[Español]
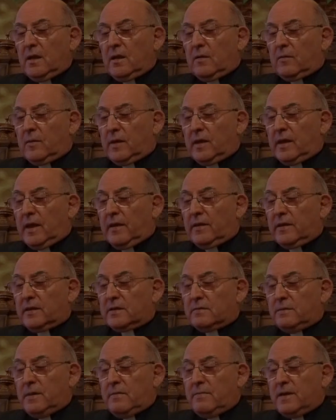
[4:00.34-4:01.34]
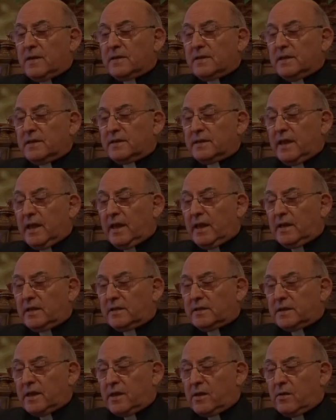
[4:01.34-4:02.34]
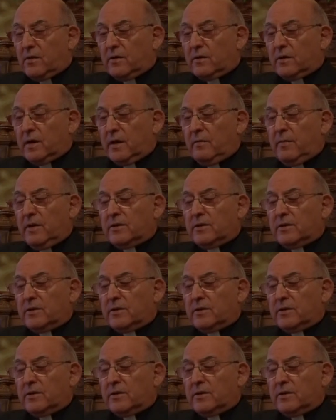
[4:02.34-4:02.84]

comunidades vivas desde el Señor y